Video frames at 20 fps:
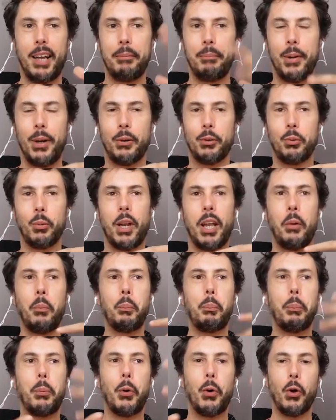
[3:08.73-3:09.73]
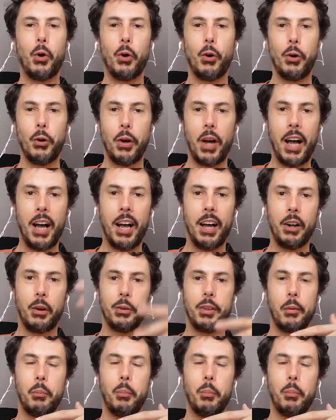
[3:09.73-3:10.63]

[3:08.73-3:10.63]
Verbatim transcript: pero suena un poco a cosa un